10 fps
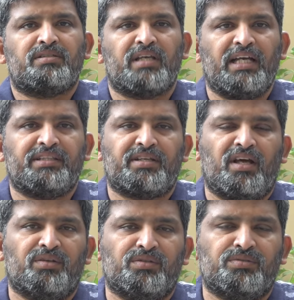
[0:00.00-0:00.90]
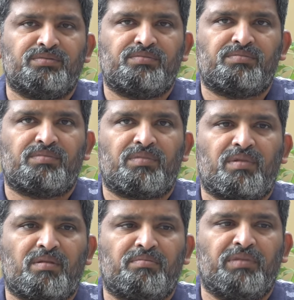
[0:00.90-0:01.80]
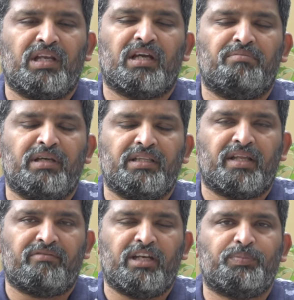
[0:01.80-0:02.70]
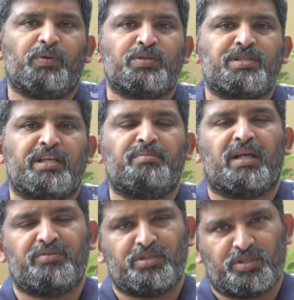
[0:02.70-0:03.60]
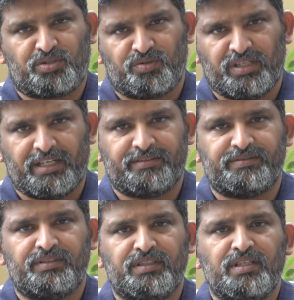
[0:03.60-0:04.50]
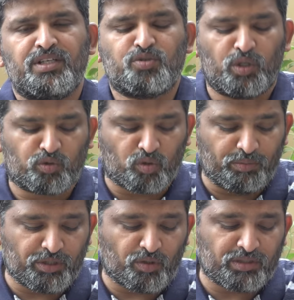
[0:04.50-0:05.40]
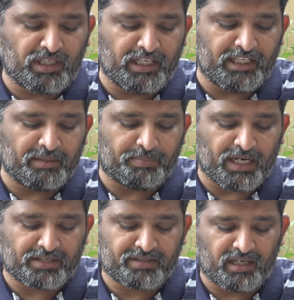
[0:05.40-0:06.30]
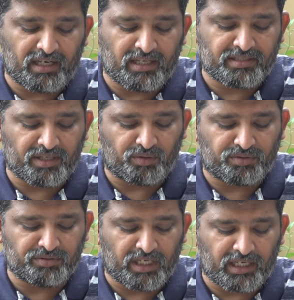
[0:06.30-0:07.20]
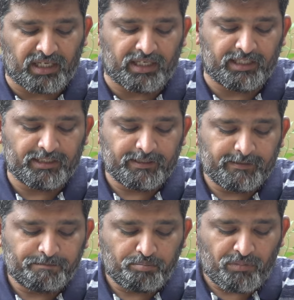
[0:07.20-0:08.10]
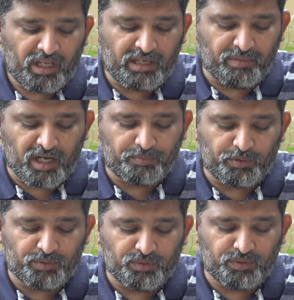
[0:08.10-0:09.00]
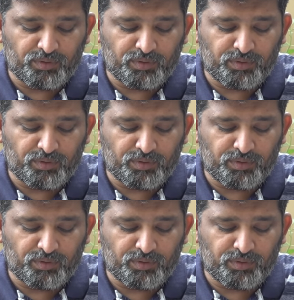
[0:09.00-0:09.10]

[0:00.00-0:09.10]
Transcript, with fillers: సాయంత్రాలు మెల్లిగా బయలుదేరి వెళ్ళిపోవచ్చని మనవి చేస్తున్నాను సో తొమ్మిది రోజులే ఈ పాఠశాల జరుగుతుందనక ఈ మార్పును